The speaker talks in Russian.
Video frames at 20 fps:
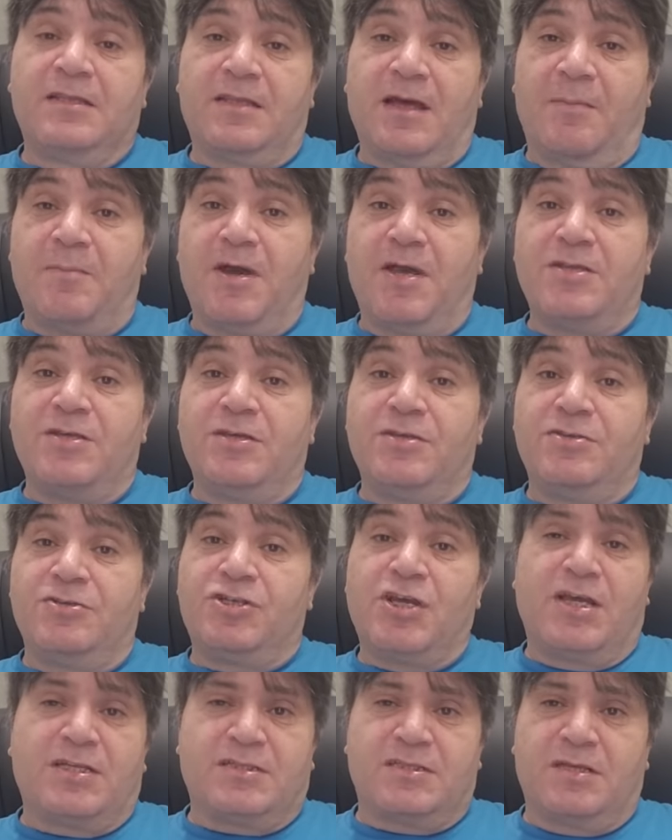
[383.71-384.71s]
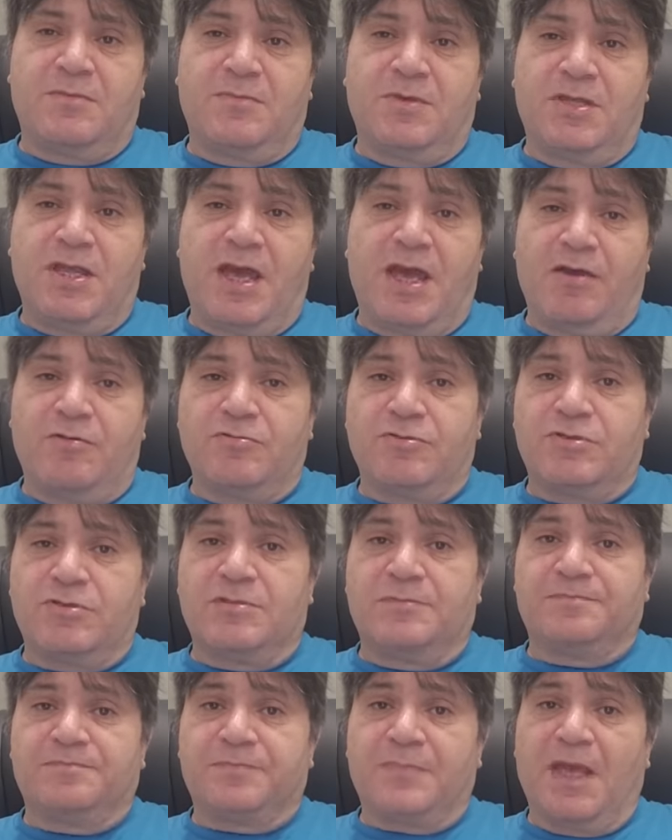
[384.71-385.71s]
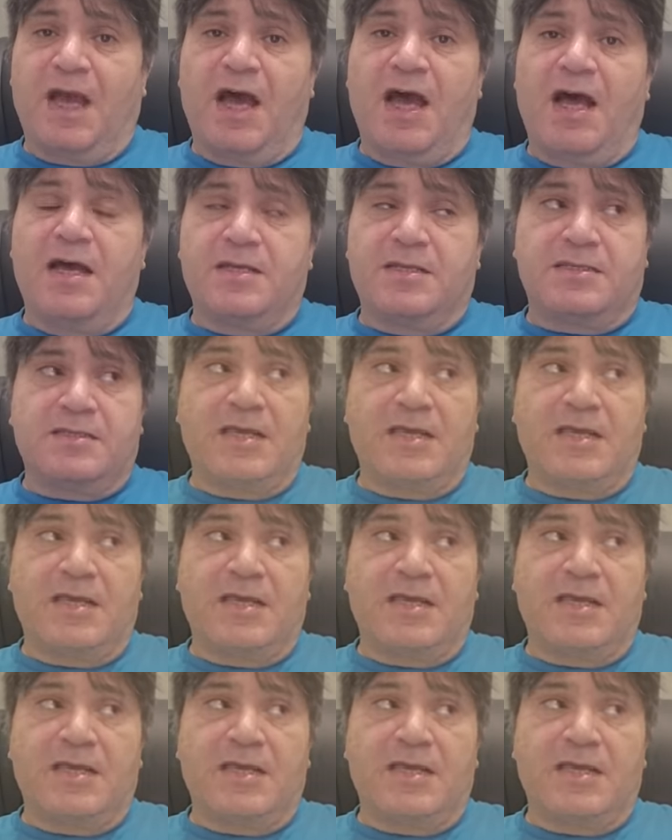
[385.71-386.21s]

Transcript: Там они часто меняются. А